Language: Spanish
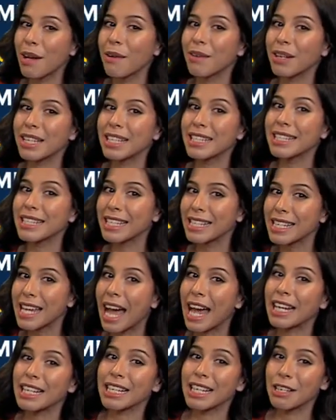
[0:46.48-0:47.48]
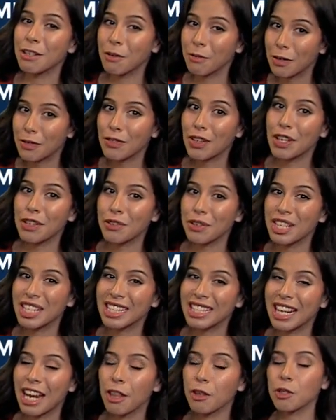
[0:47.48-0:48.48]
va a enseñar
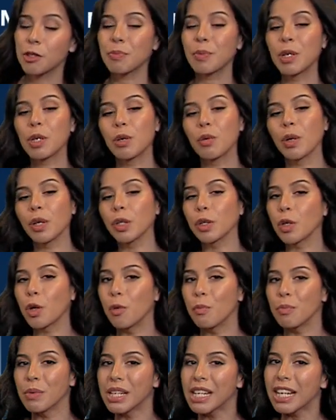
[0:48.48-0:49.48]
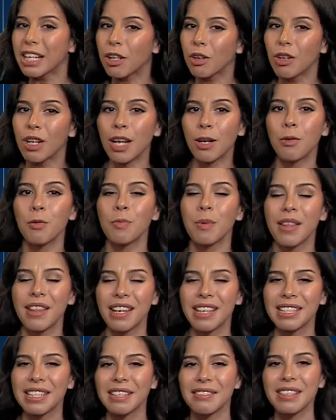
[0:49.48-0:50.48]
93 grados, pero cuando combina con la
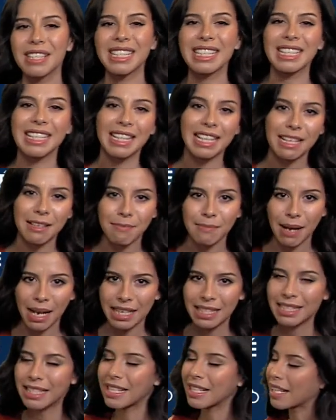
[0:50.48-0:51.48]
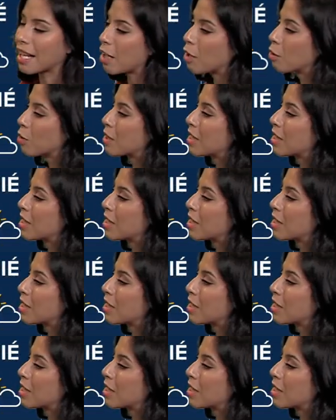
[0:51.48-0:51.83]
humedad se va a sentir más cerca a los